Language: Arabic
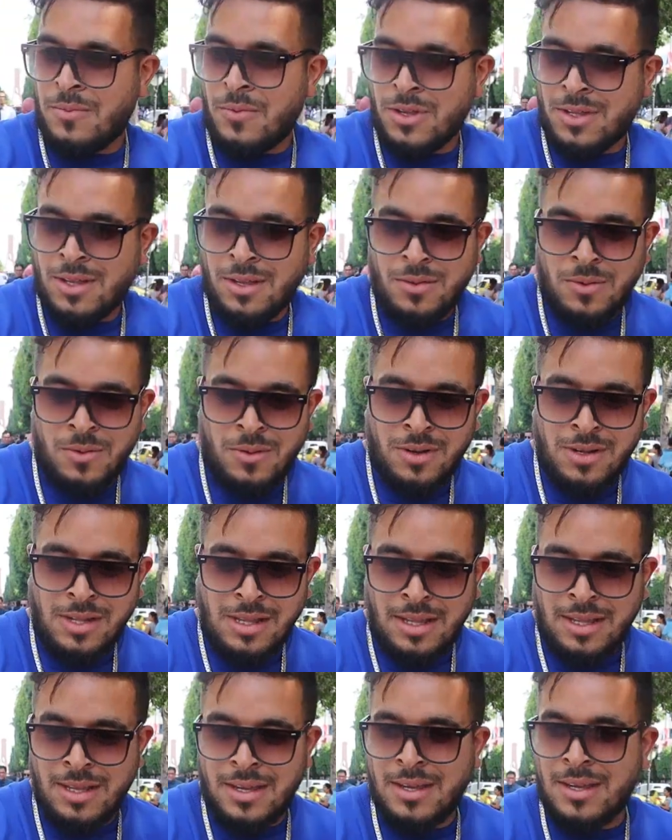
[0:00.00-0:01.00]
مواطن
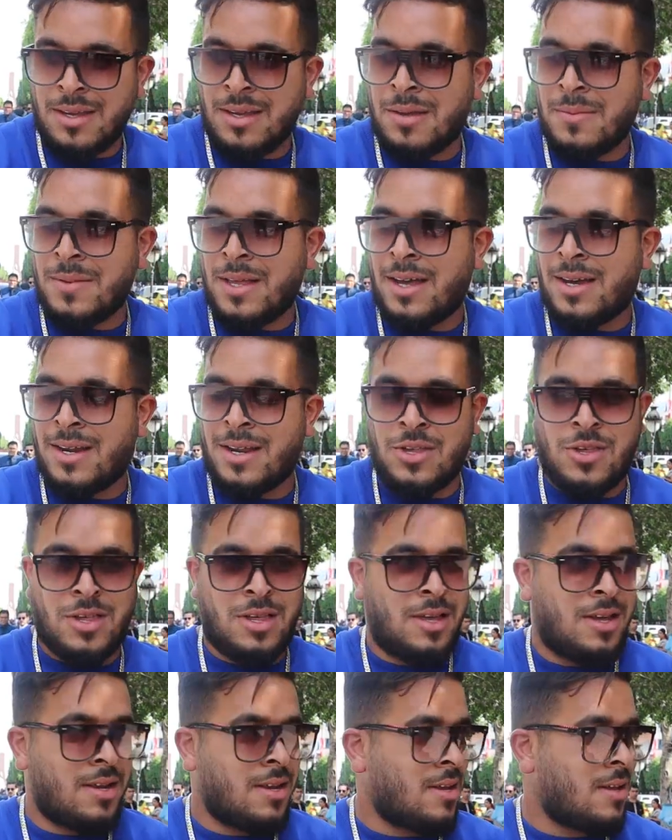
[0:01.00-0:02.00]
تونسي ما
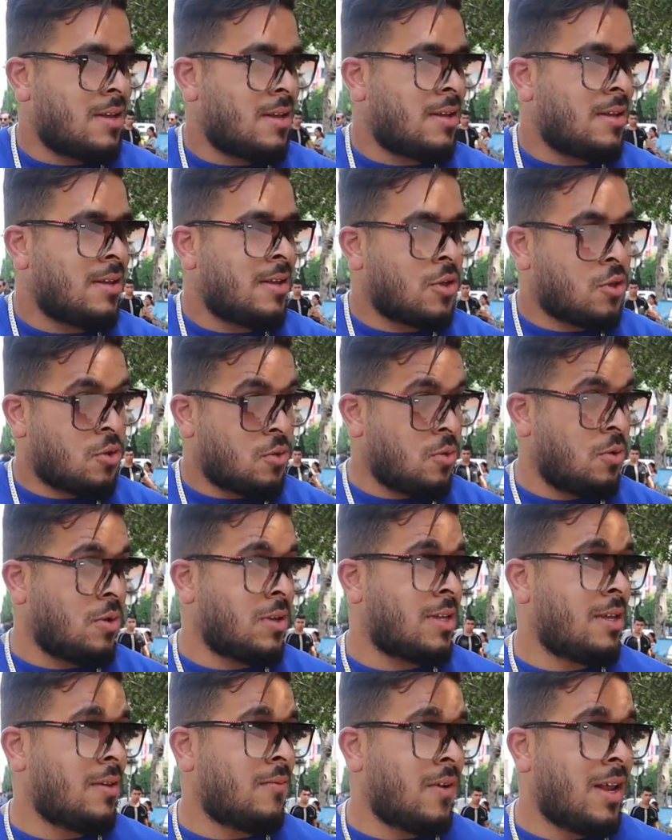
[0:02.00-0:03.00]
نعرفش انا
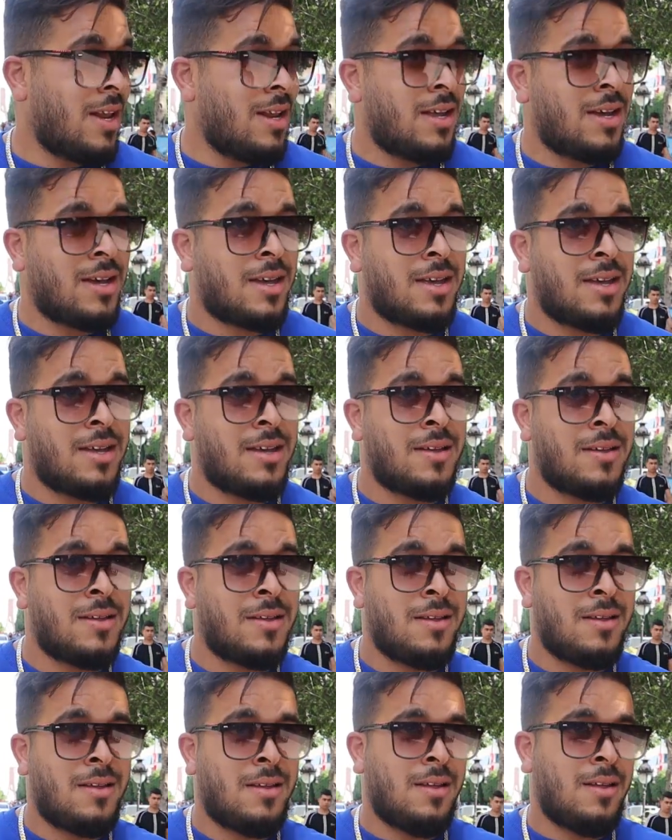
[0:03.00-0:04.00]
جدودي فلاقه
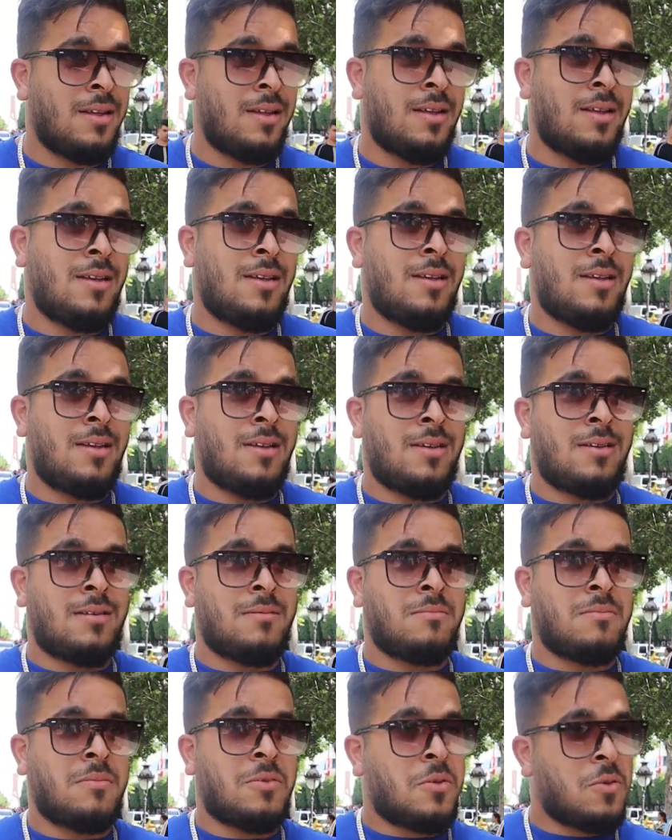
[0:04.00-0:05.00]

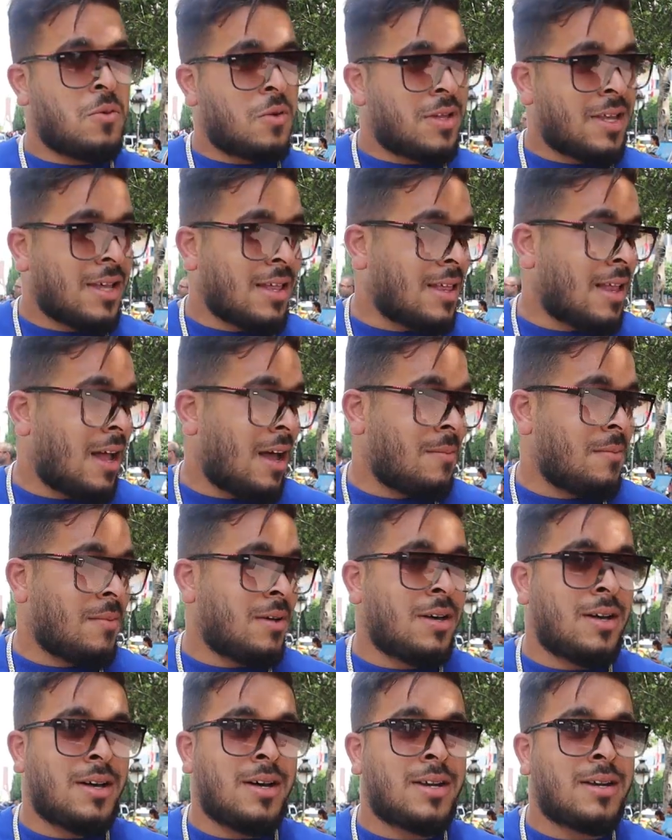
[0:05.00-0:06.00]
جدودي
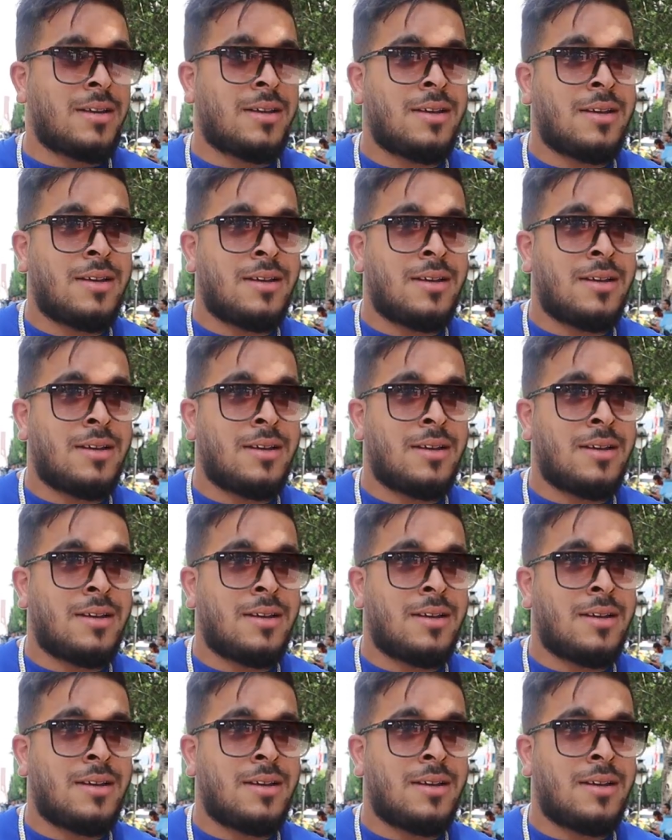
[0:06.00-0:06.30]
استعمار